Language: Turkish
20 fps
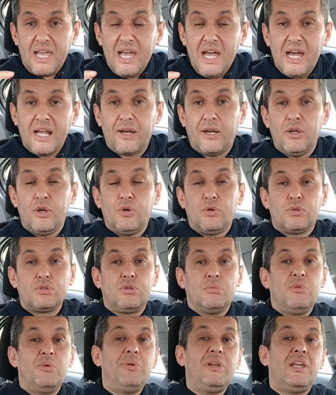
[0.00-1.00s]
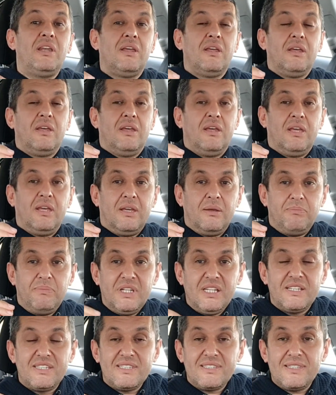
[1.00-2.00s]
Eğer otomobil
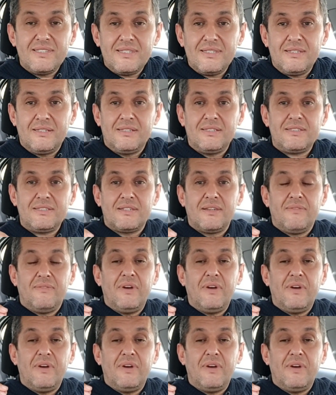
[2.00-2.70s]
binicisisiniz